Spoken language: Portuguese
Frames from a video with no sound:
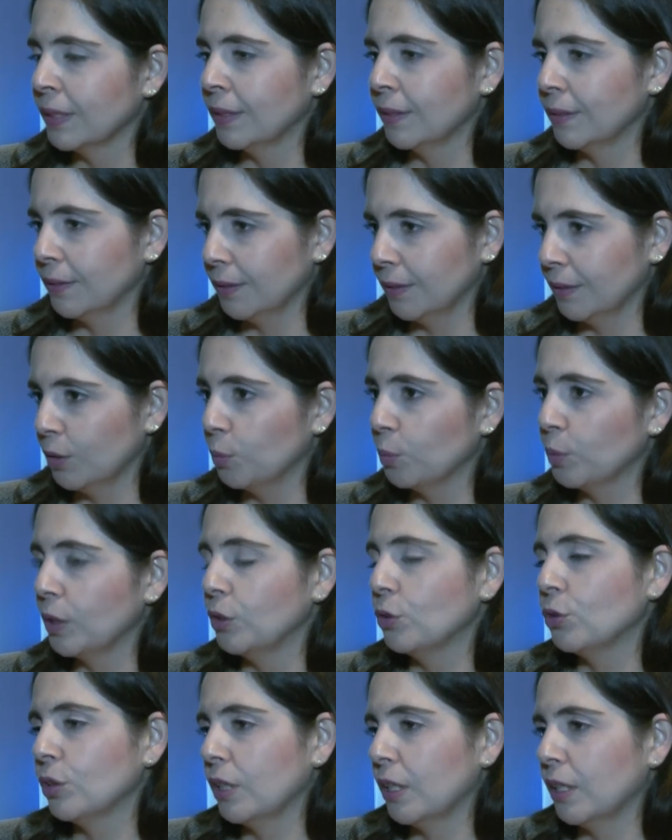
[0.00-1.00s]
entendeu?
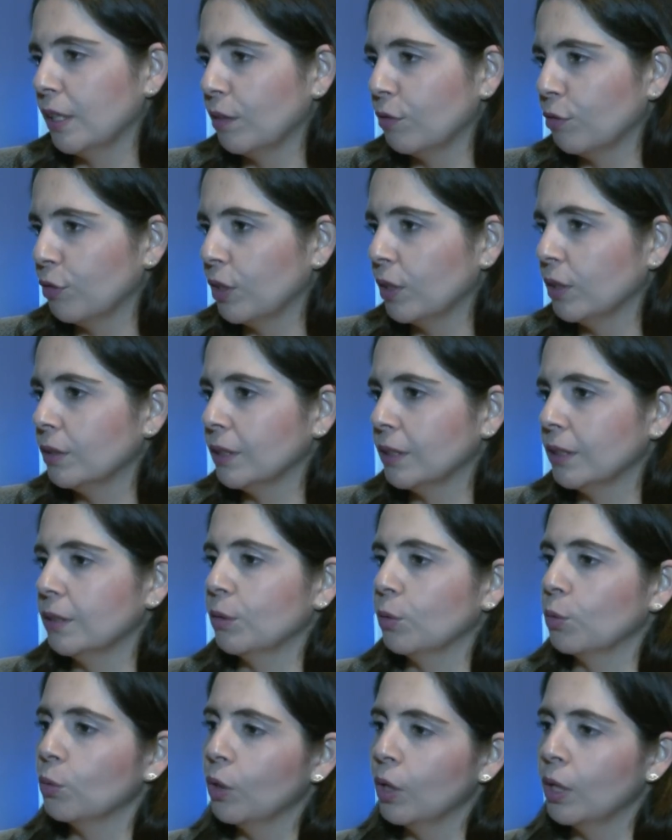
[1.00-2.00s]
Porque isso tem a ver, assim,
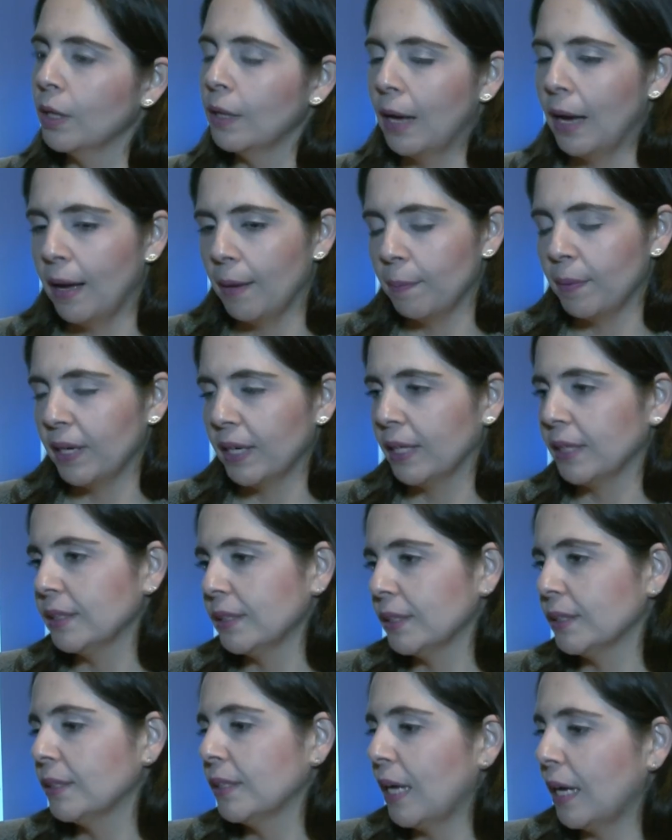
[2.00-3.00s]
então, ah, para
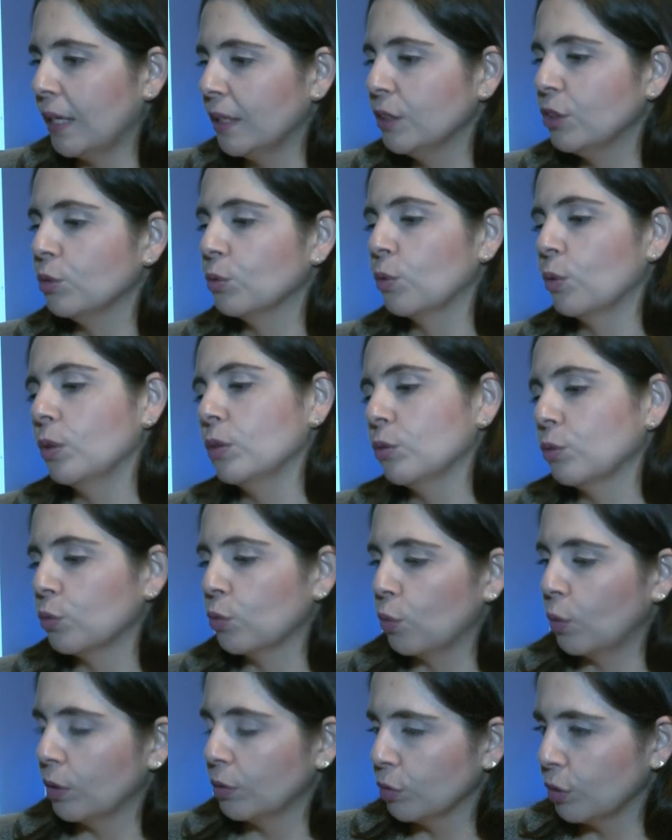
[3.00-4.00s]
cada cidade, quanto,
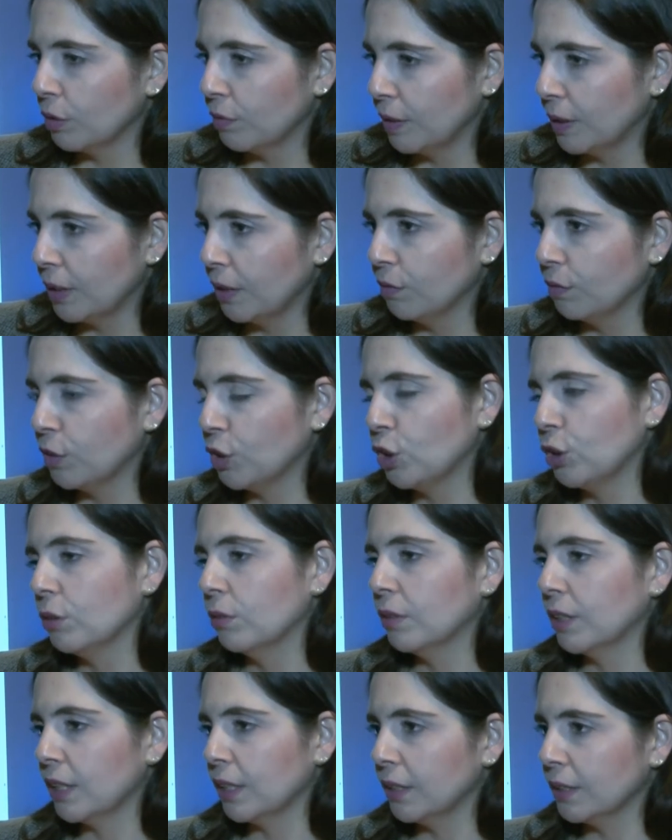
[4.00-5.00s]
quanto que vai ser
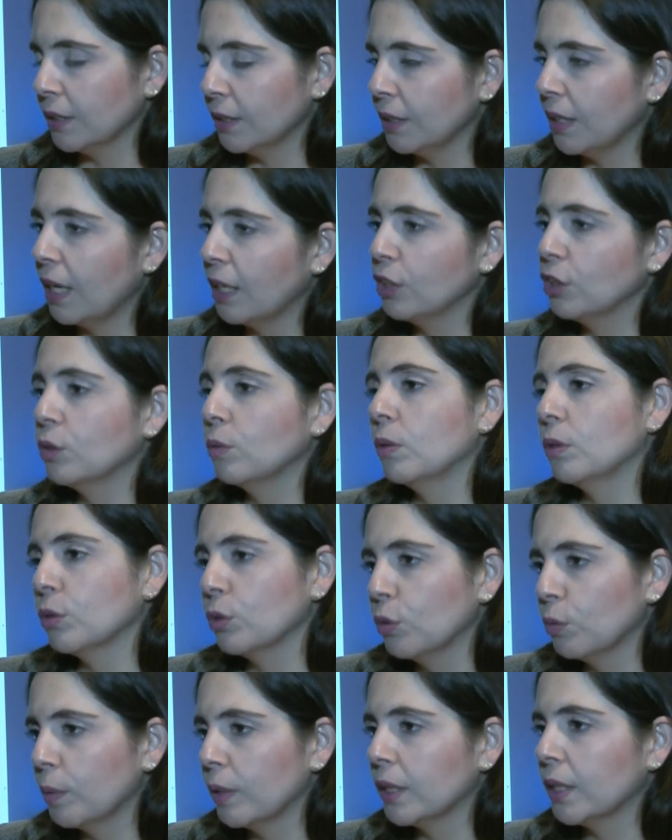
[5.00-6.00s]
investido em cada cidade,
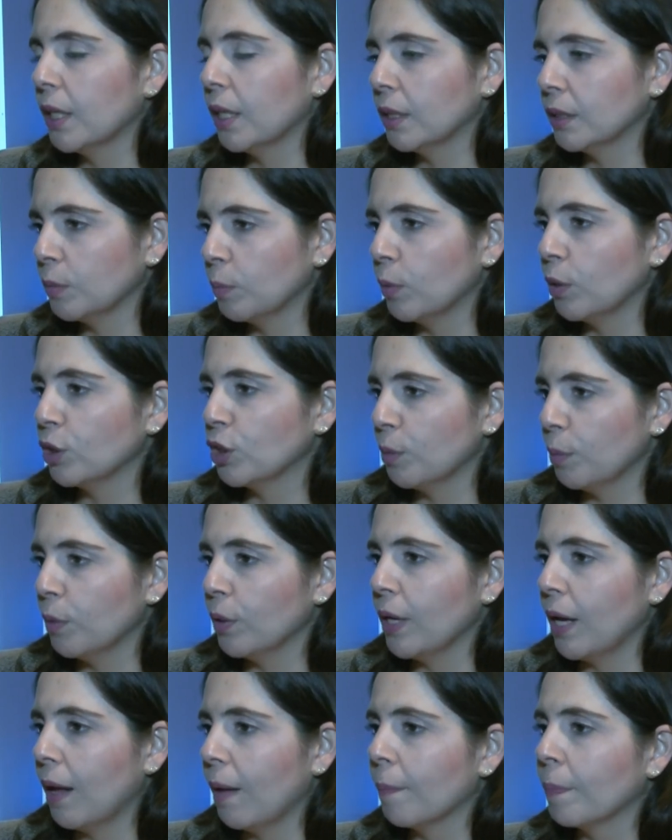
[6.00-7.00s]
quanto que o BNDES pode
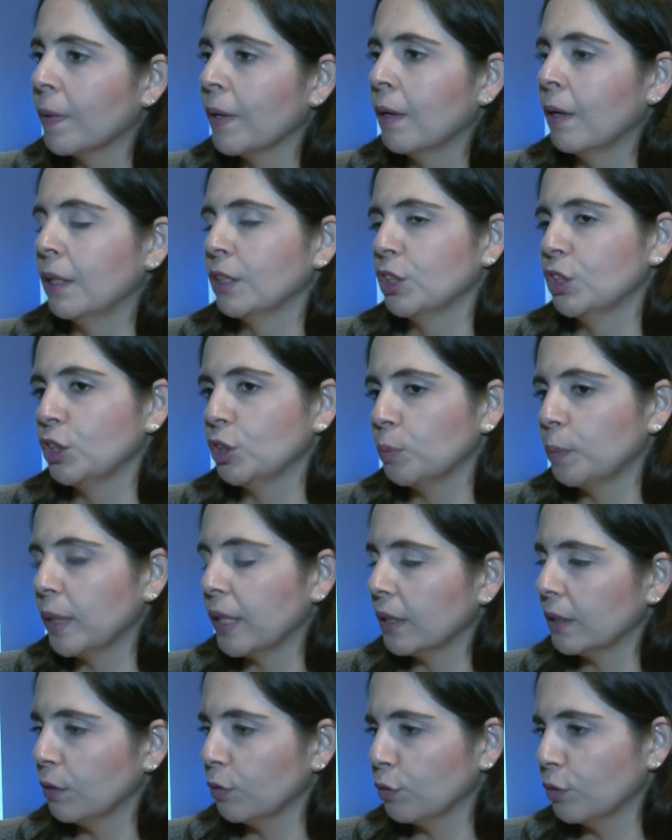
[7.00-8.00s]
apoiar. A gente
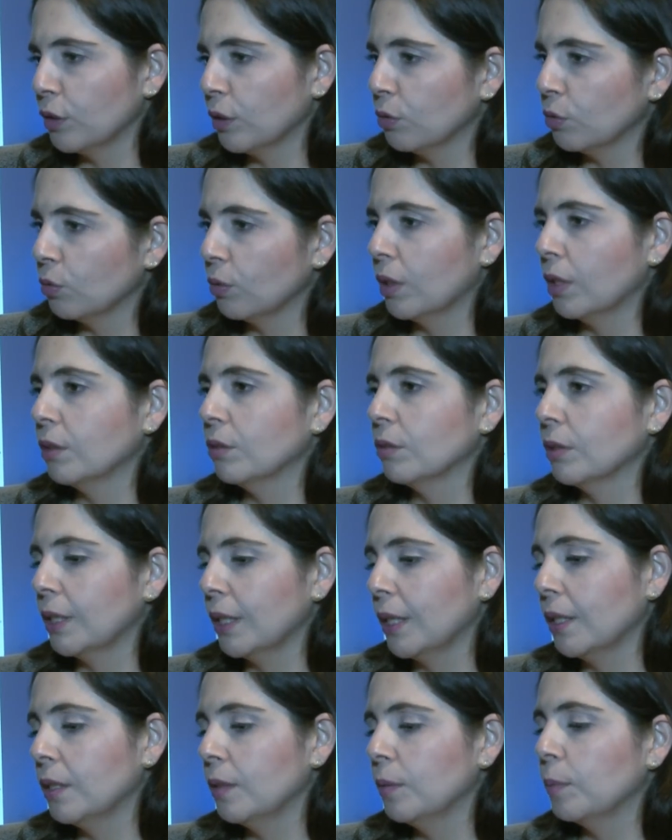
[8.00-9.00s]
espera até o final do ano
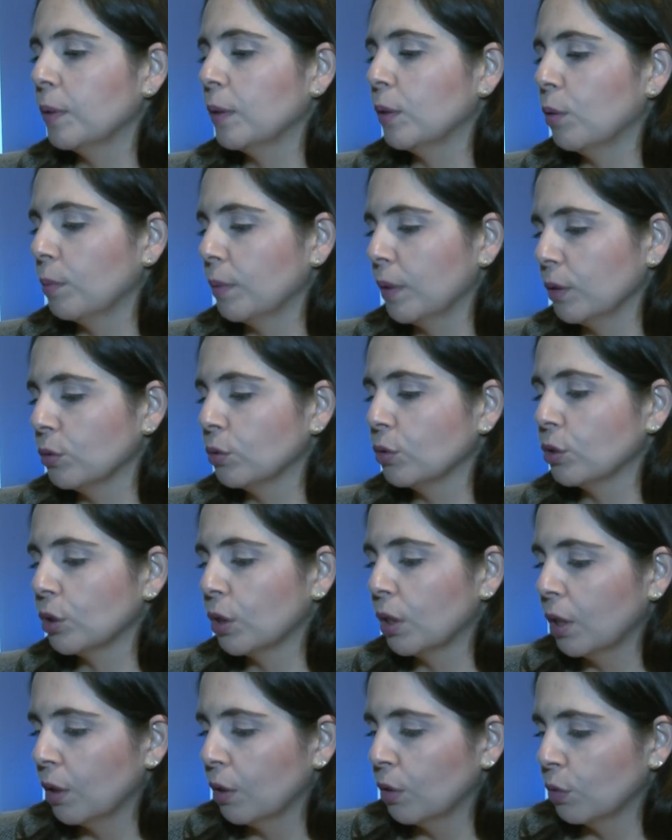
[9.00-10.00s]
ter aí pelo
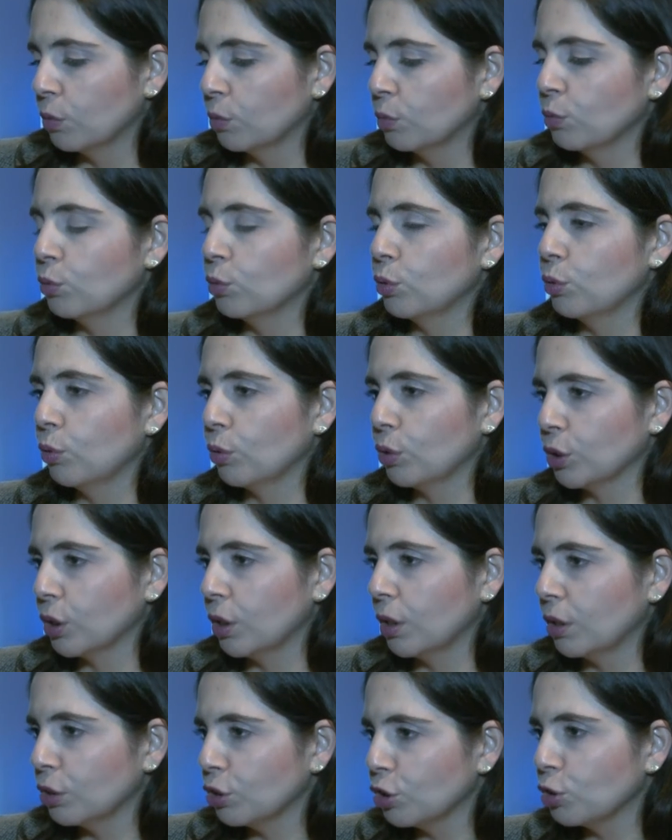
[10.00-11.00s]
menos uns dois
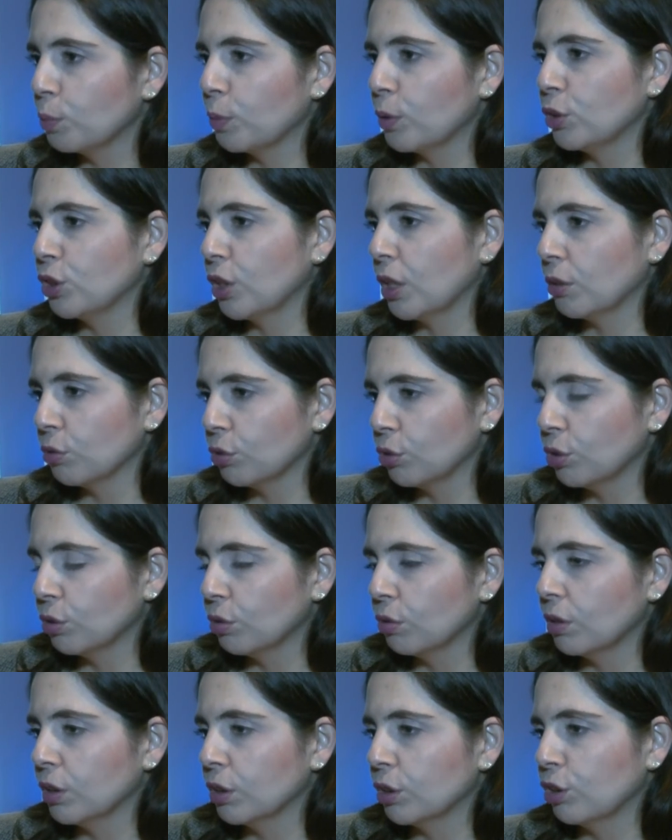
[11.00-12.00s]
grandes projetos
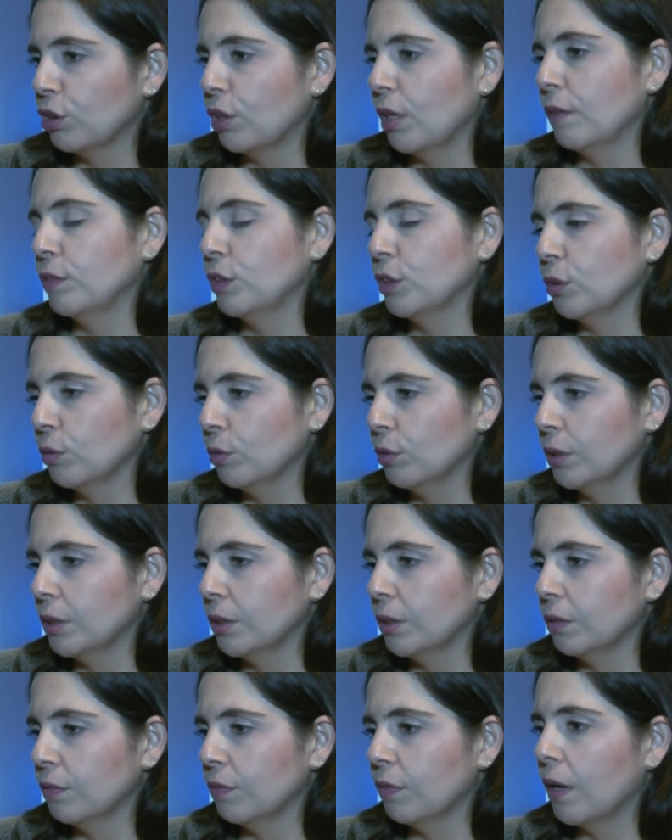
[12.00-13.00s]
de conectividade
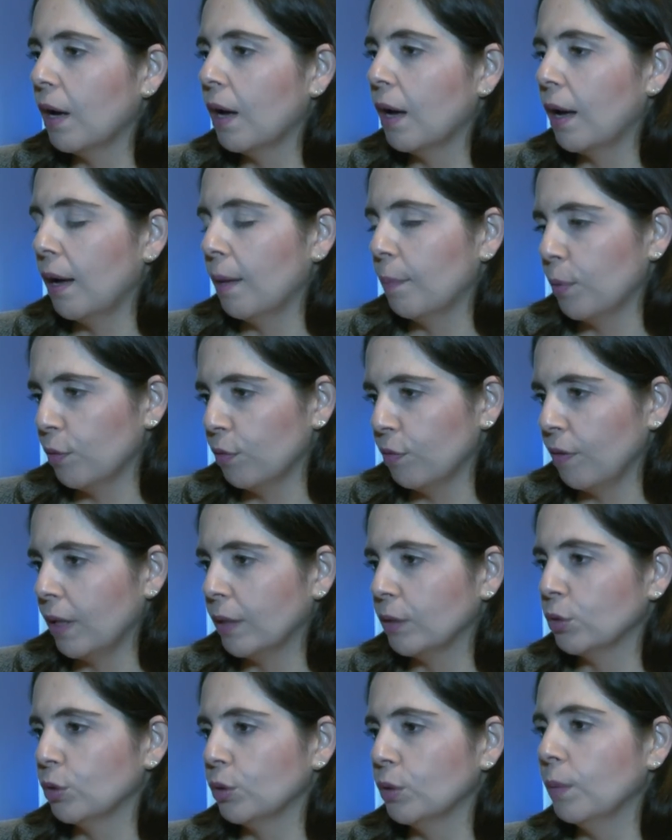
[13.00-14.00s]
inclusiva
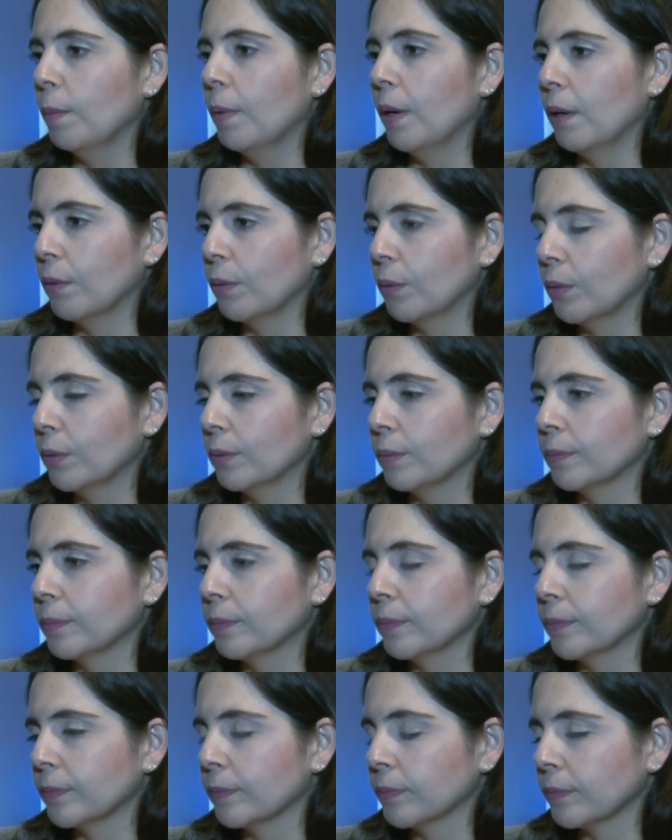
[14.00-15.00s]
aprovados no banco
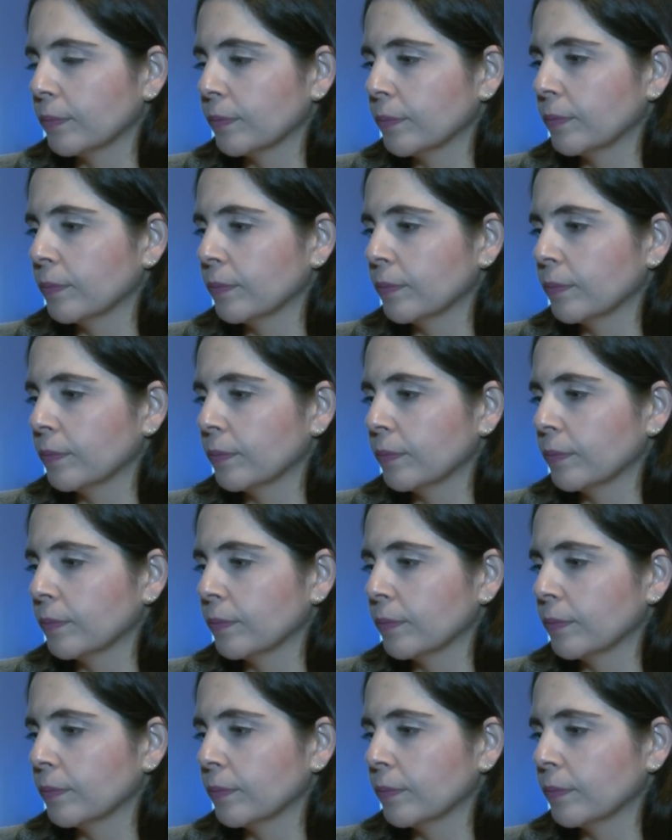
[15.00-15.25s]
com